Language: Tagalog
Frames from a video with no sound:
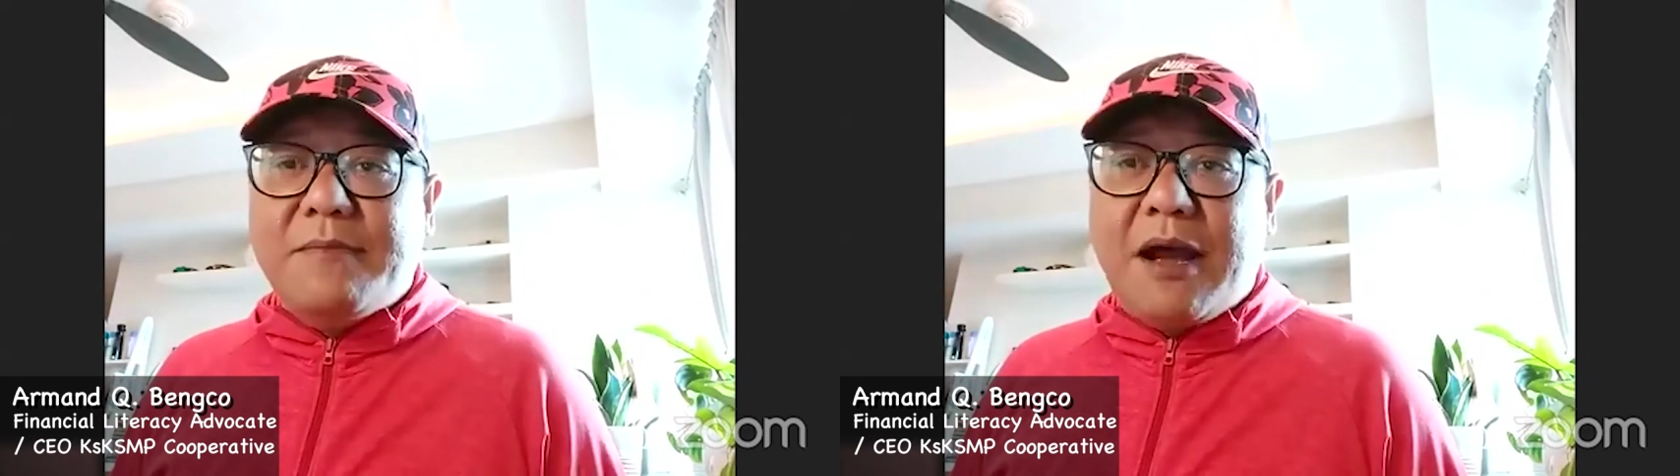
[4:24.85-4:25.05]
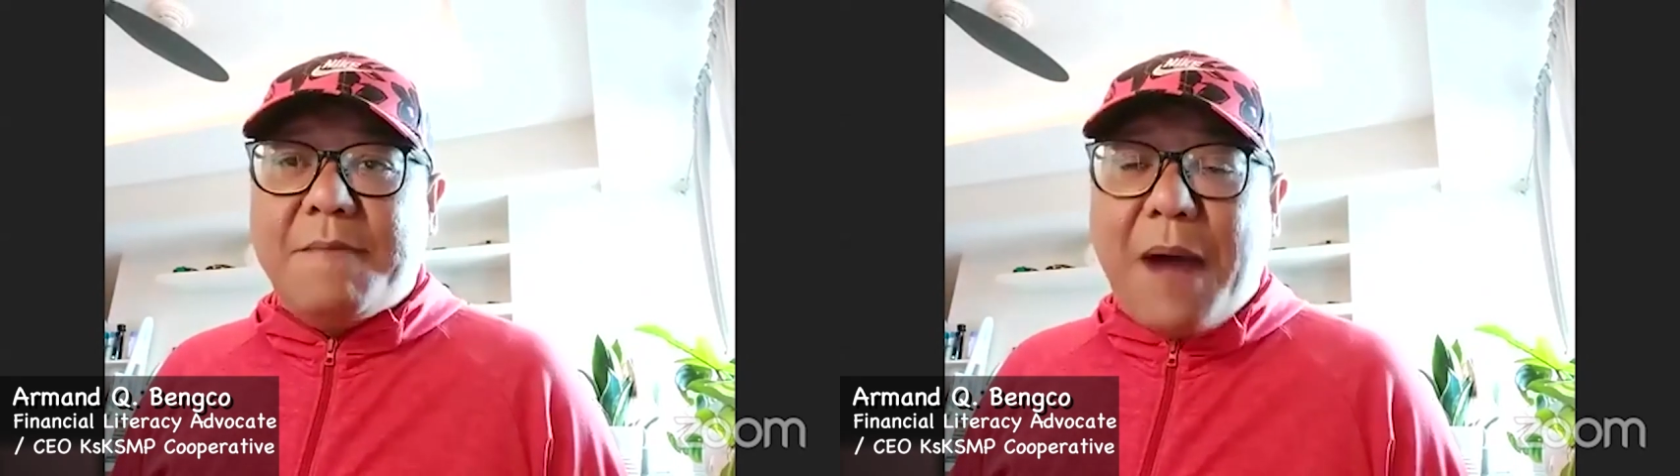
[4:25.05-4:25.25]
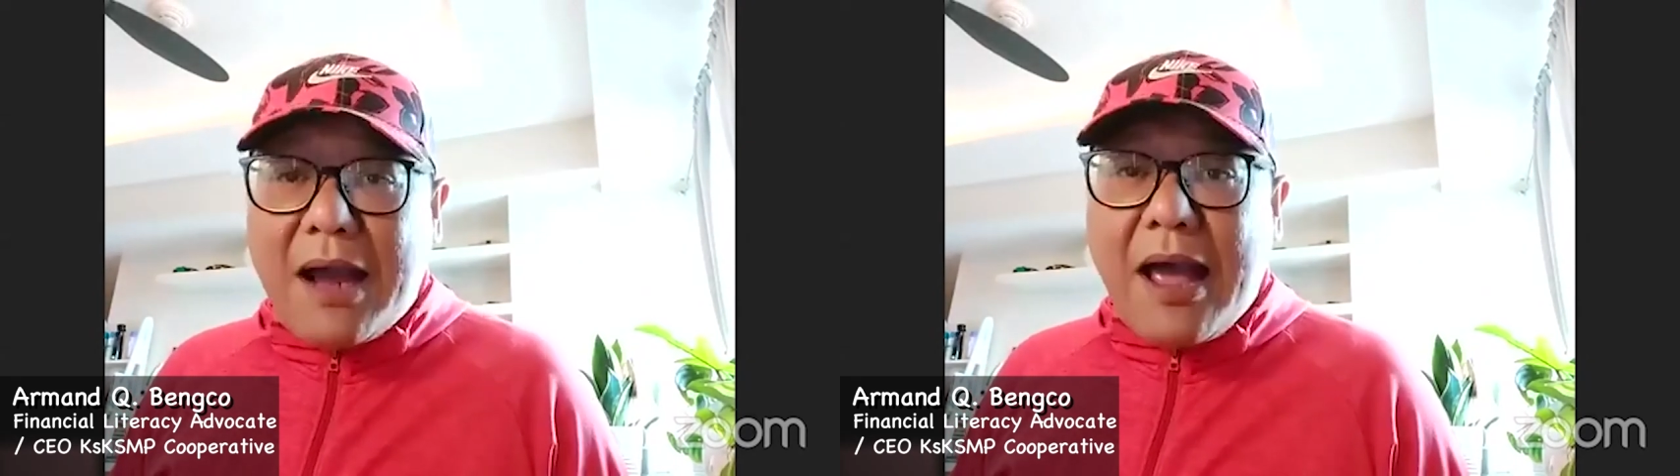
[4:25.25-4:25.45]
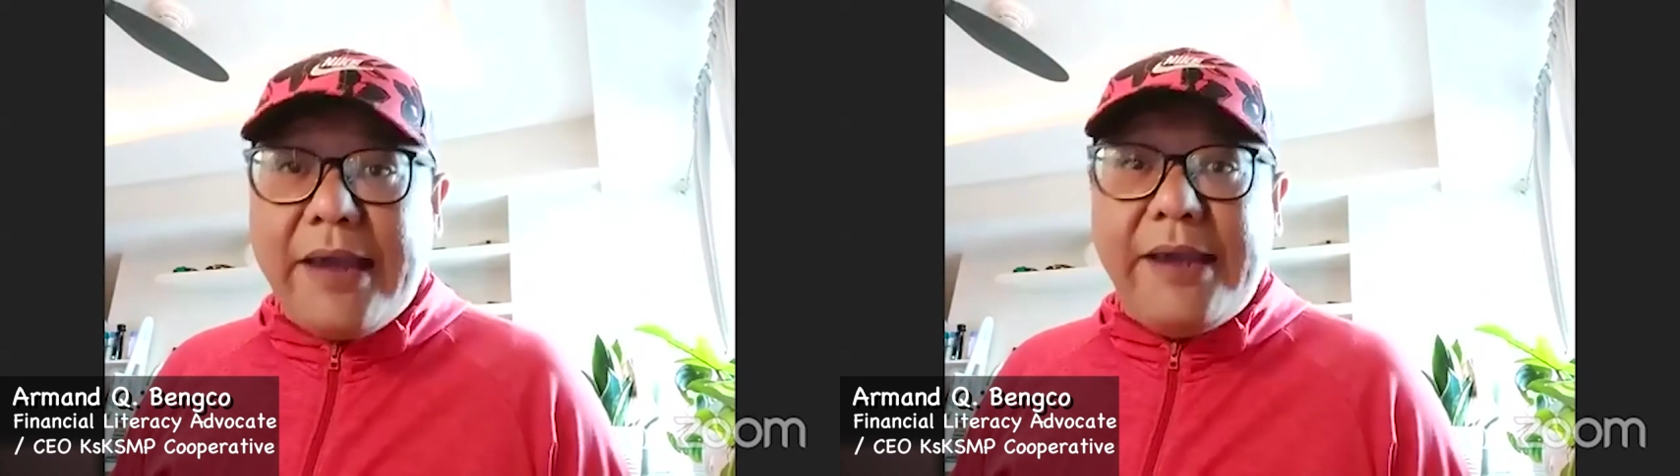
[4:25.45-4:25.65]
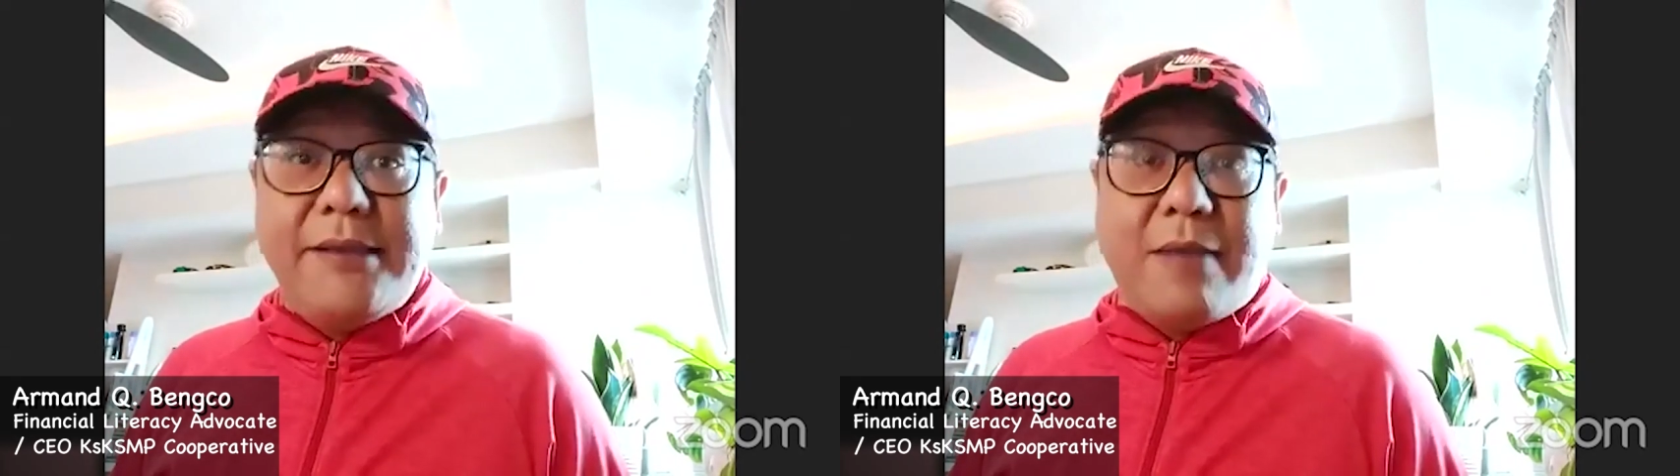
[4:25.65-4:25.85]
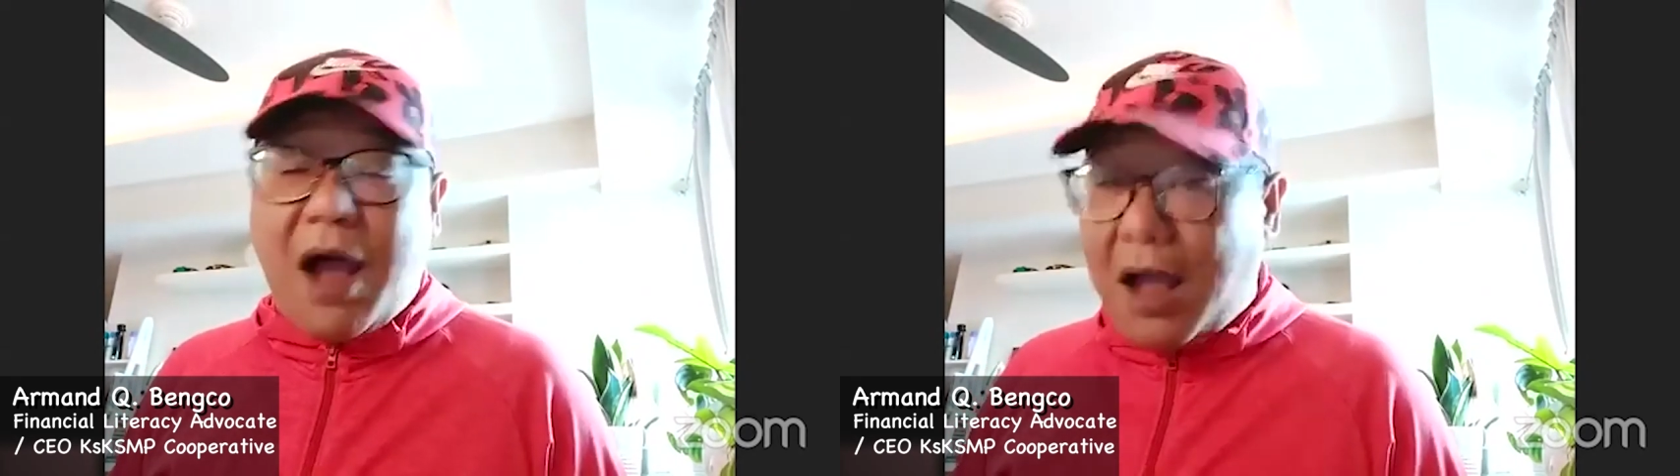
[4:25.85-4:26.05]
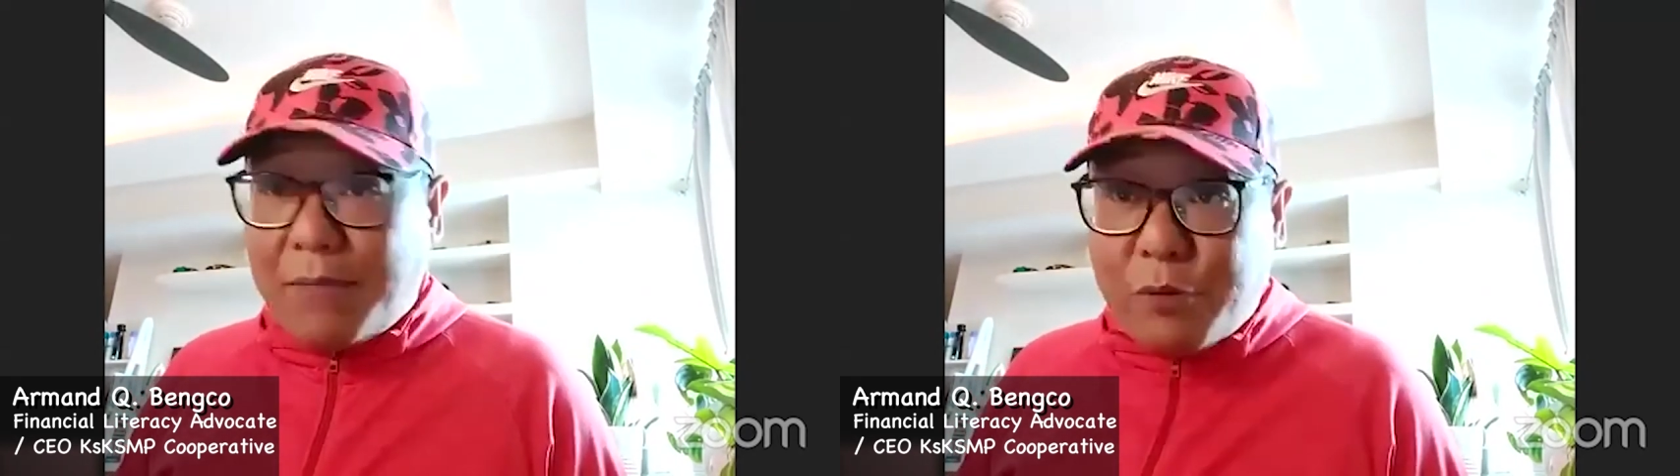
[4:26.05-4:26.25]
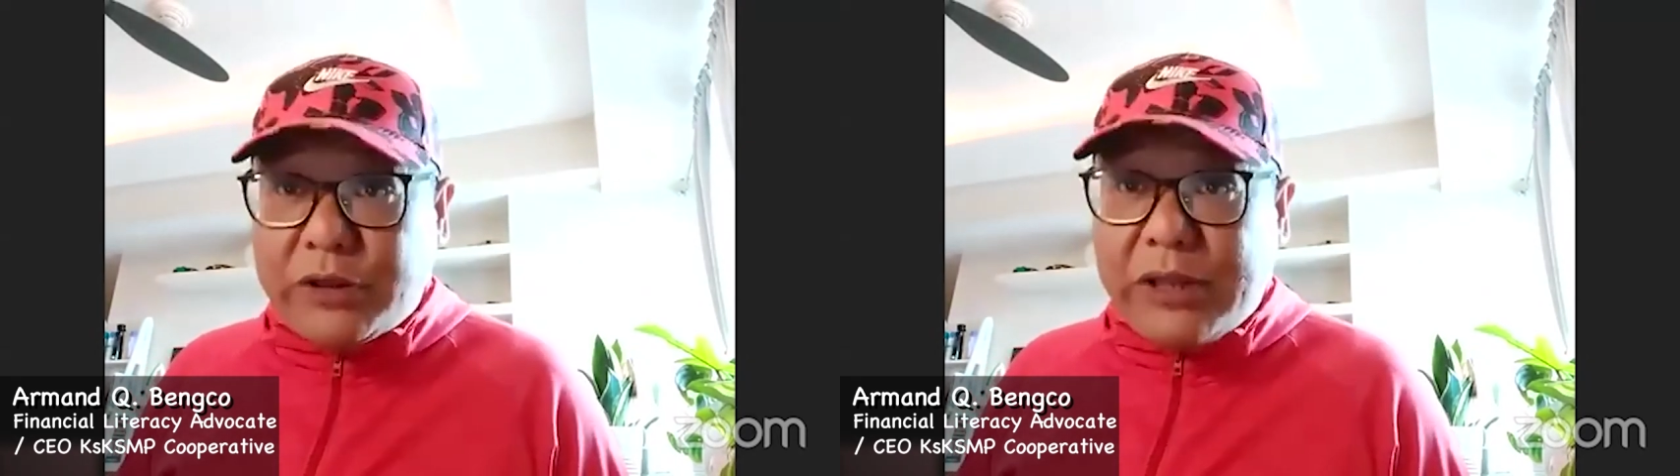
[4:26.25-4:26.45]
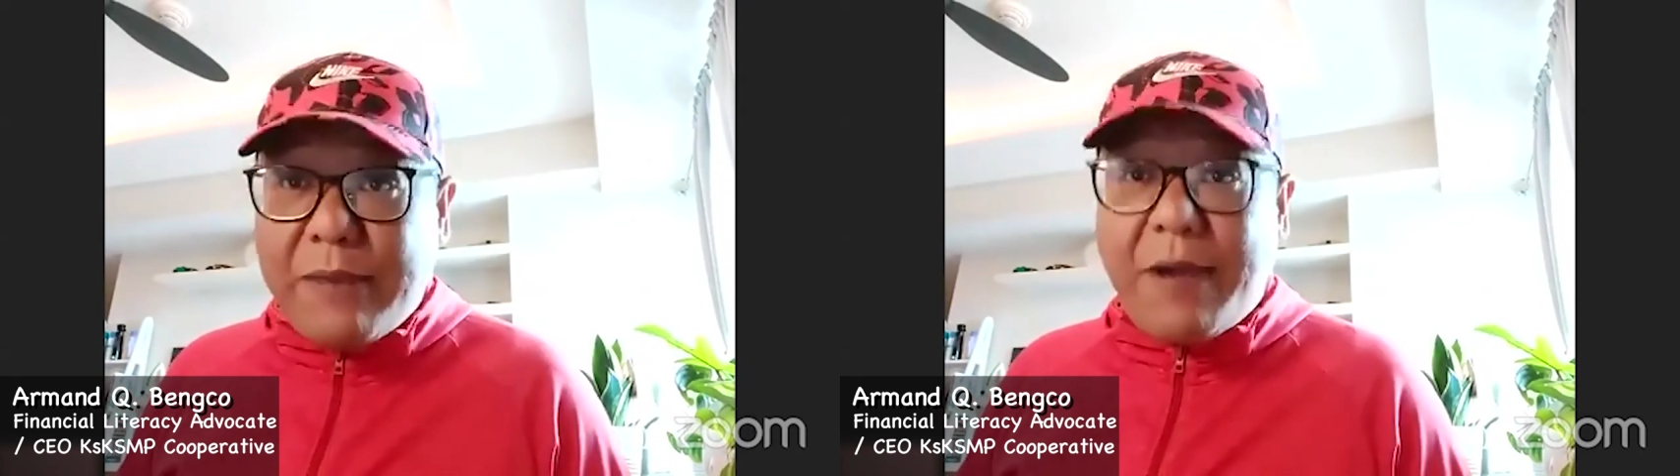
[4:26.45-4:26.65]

mga bagay na makakaputi,